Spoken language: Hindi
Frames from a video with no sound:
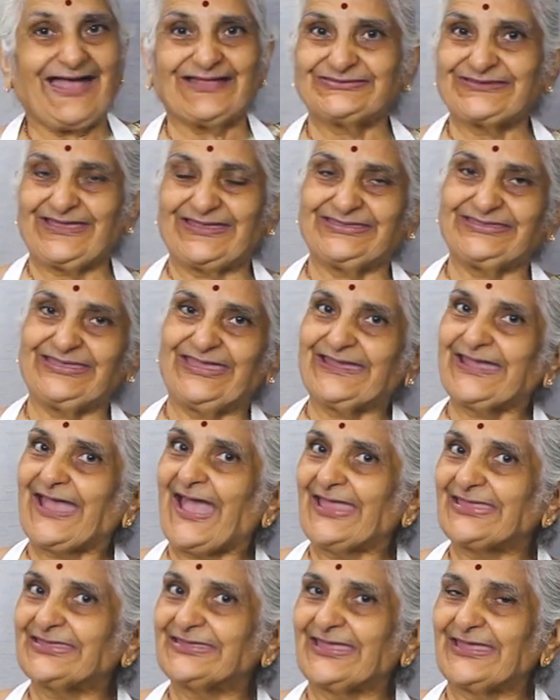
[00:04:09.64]
आ जाइए
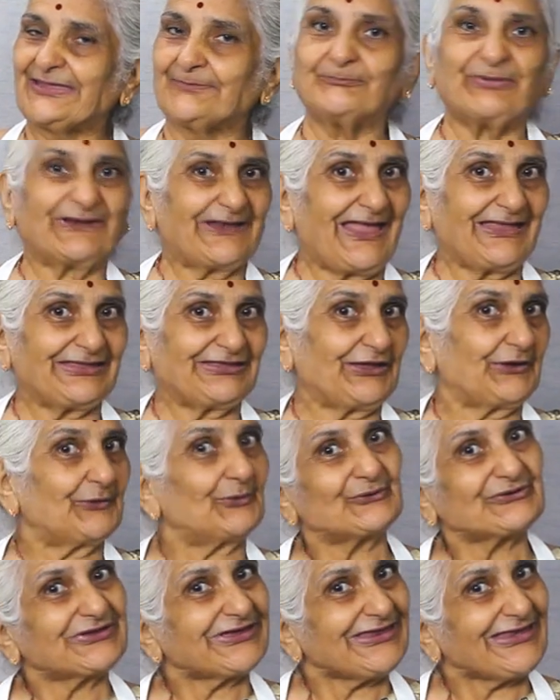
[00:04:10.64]
खाइए बनाइए
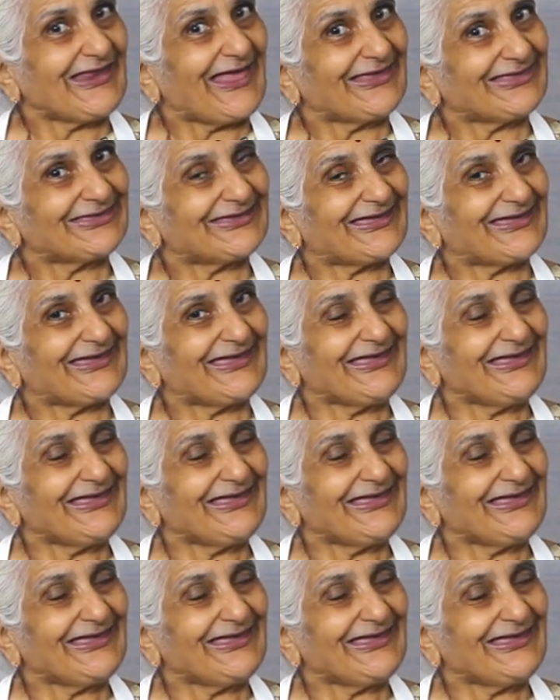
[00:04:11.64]
और खिलाइए